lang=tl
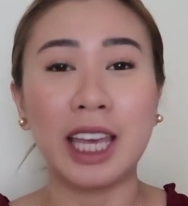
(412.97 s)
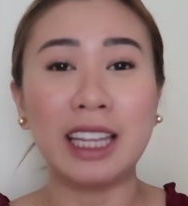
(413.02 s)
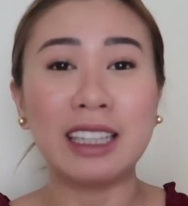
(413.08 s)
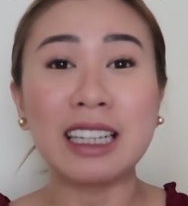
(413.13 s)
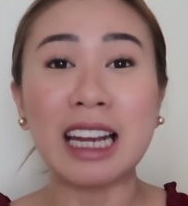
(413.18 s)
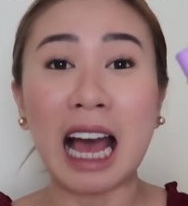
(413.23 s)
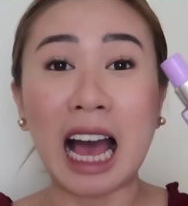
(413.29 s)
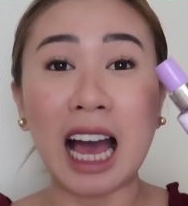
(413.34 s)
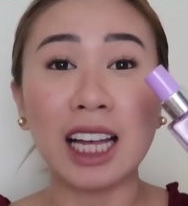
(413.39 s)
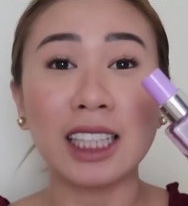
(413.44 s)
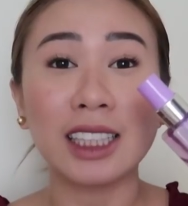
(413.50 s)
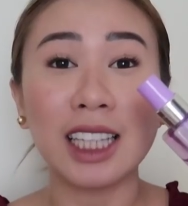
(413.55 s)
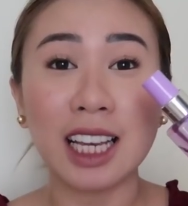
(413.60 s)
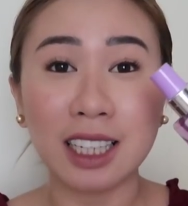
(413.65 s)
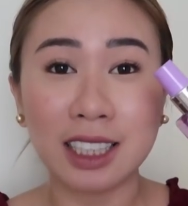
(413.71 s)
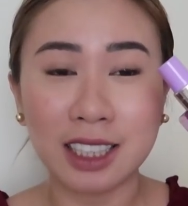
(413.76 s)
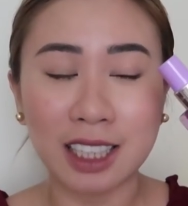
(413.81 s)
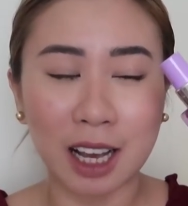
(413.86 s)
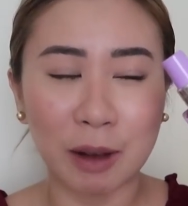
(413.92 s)
And
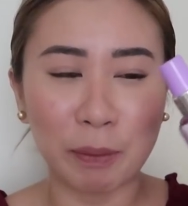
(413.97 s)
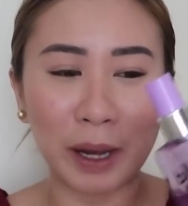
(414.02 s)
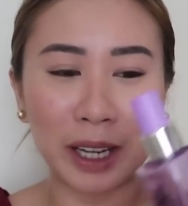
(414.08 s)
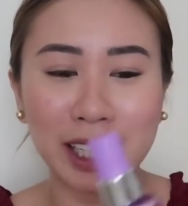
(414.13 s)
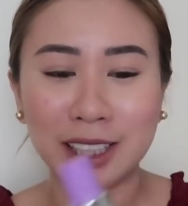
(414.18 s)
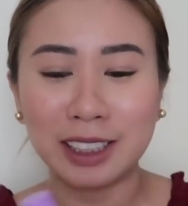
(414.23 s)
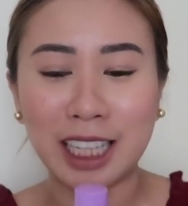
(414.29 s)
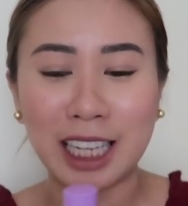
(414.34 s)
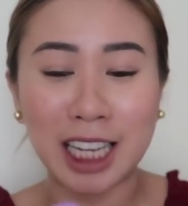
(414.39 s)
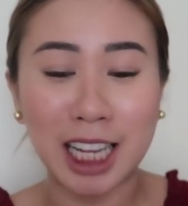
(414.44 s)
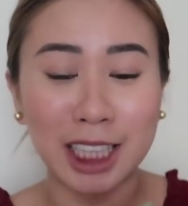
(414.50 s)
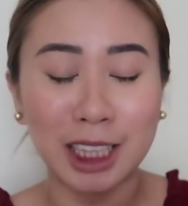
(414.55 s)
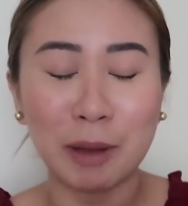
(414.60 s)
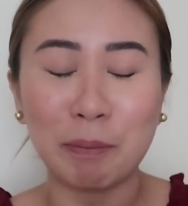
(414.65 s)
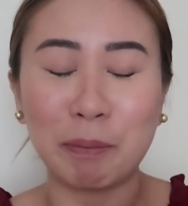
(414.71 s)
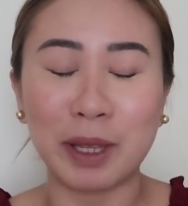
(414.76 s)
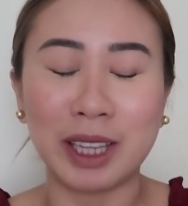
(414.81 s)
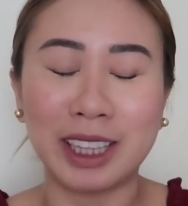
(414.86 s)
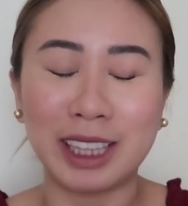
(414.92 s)
na-addict siya, parang
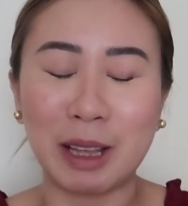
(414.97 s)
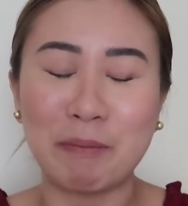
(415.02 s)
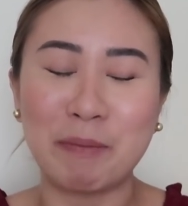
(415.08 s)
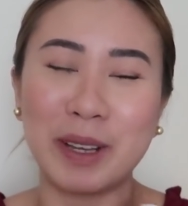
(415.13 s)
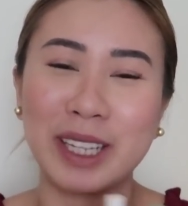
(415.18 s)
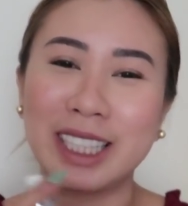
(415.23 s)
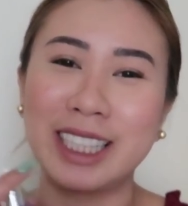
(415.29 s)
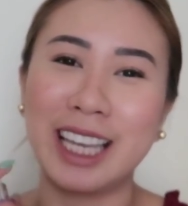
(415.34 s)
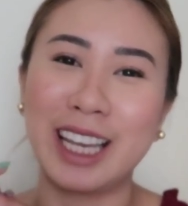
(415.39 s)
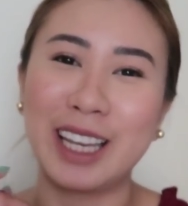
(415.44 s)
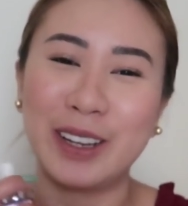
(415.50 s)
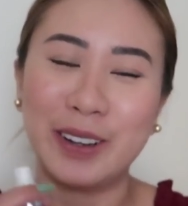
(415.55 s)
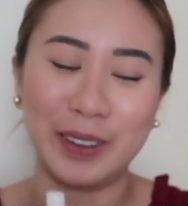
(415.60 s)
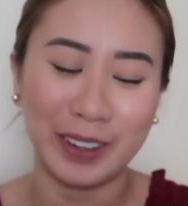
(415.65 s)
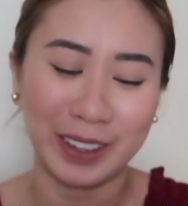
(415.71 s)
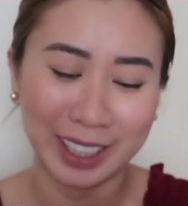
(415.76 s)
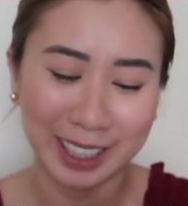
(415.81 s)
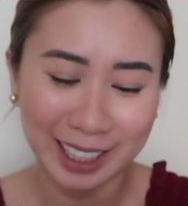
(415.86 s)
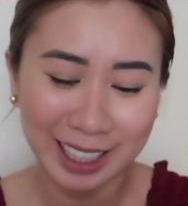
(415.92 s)
tinitipid-tipid niya yung